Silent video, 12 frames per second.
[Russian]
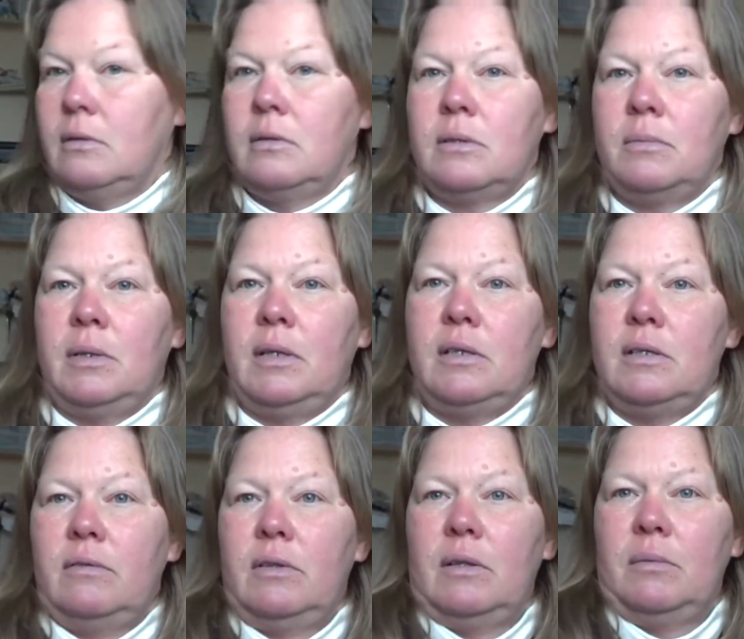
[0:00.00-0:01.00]

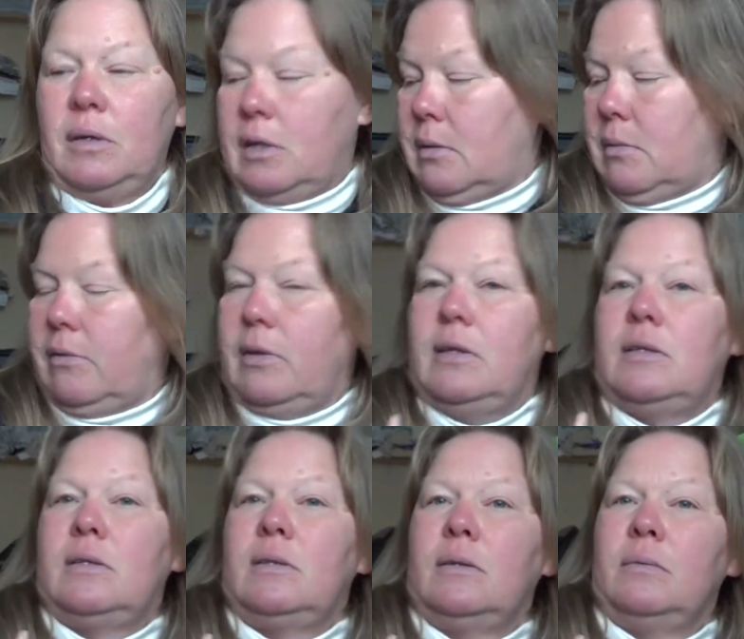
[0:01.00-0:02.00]
Смотрите, в этом креме,
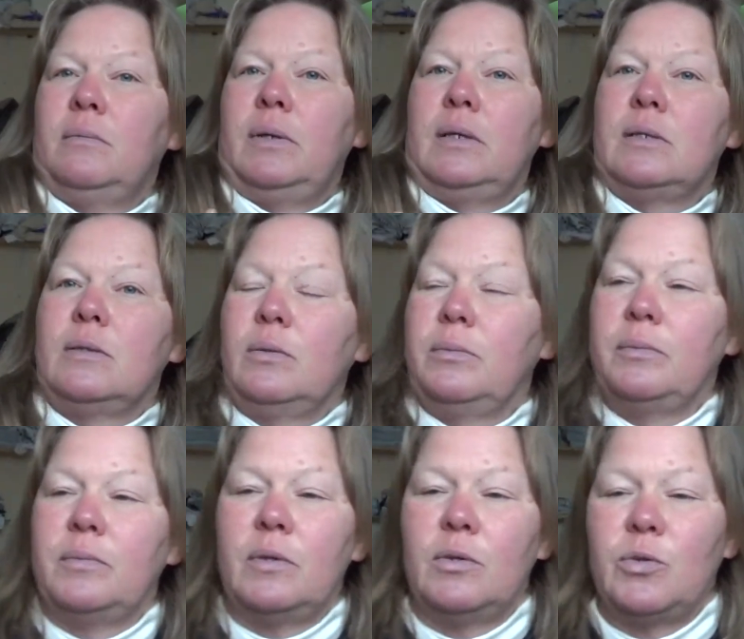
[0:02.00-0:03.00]
видите, брызну.
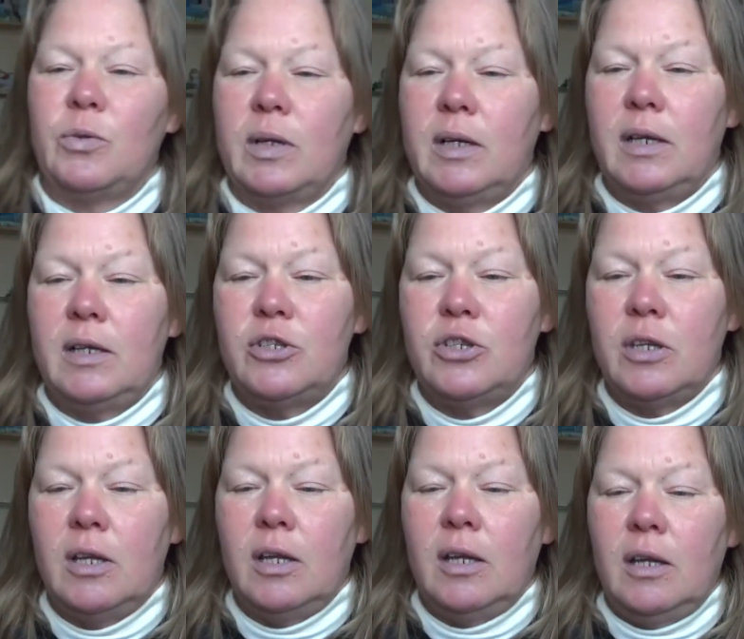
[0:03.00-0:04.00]
Тоже он горячий.
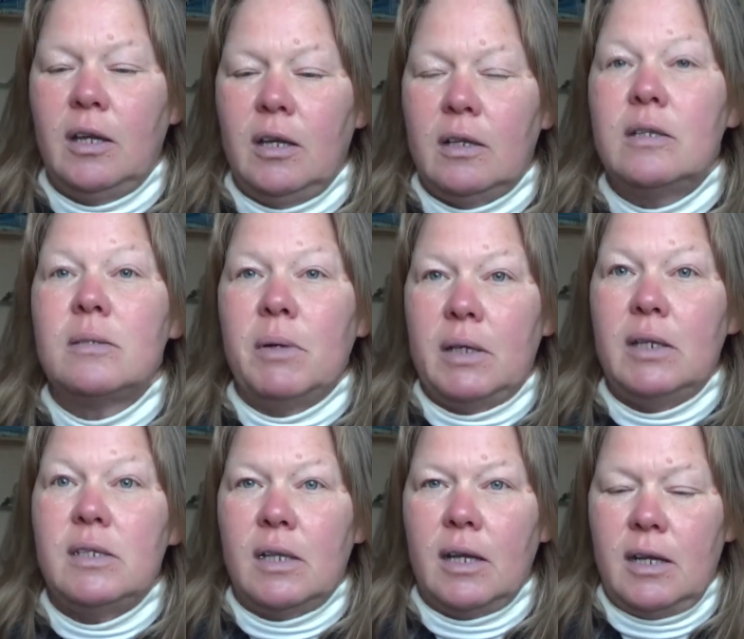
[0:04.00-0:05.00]
Не
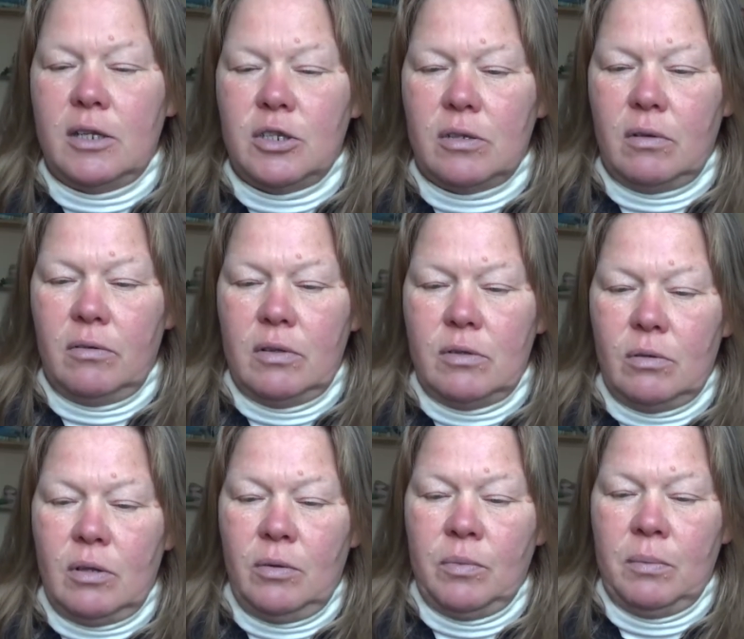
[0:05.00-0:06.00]
смотрите на качество видео,
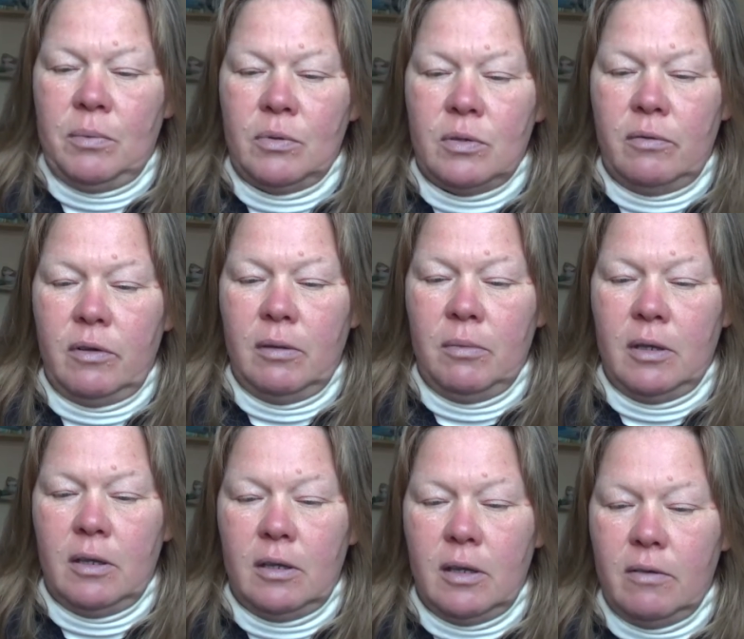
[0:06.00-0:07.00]
да, у меня просто
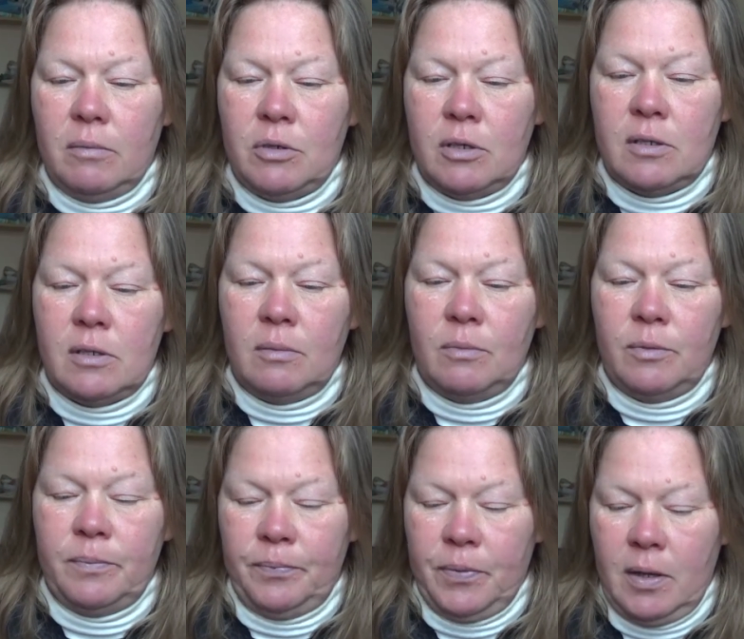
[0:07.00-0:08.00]
времени нет, я вам сейчас сниму.
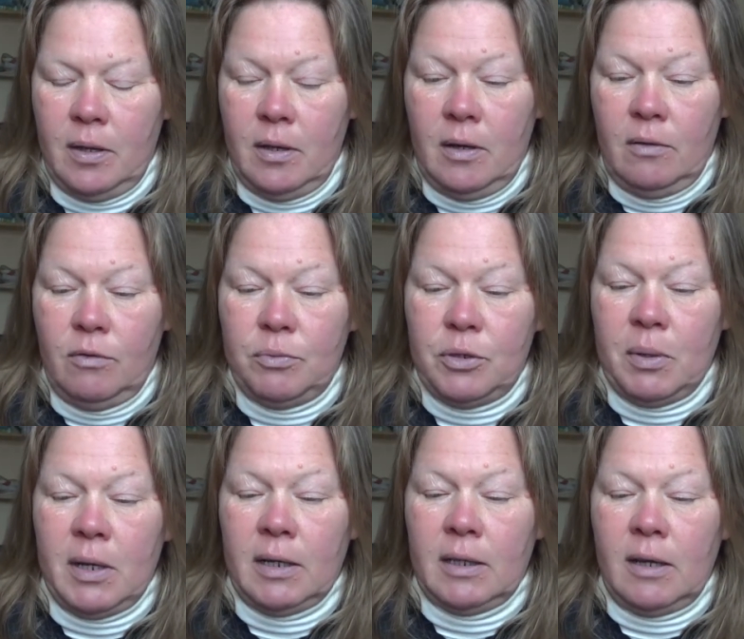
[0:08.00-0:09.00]
В общем,
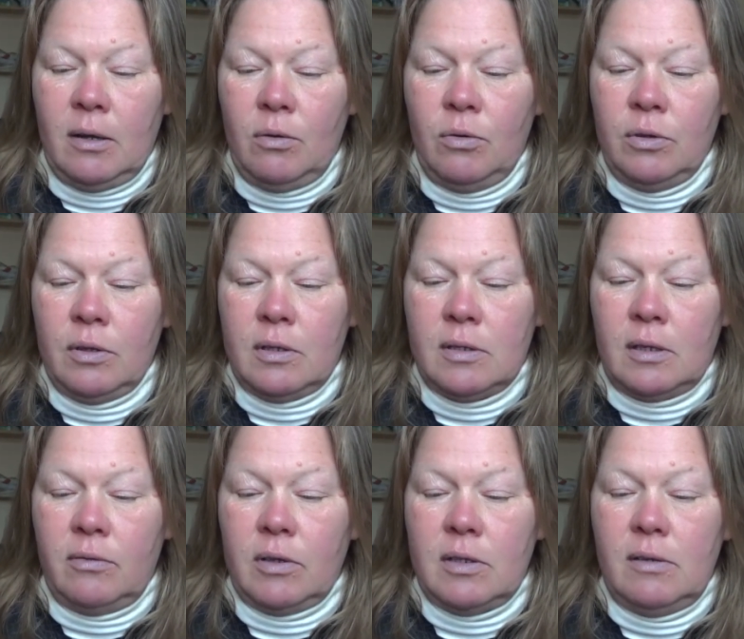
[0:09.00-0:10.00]
когда он
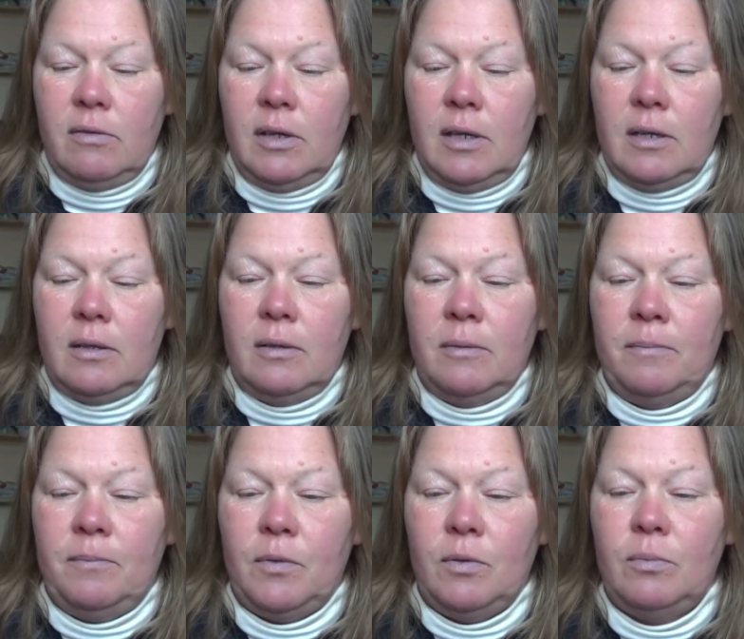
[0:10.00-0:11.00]
затвердевеет,
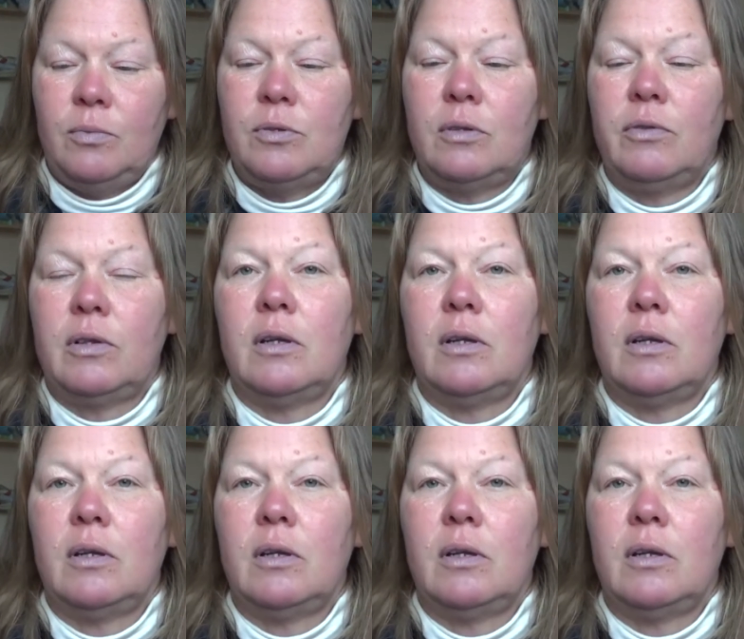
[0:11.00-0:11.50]
он будет вот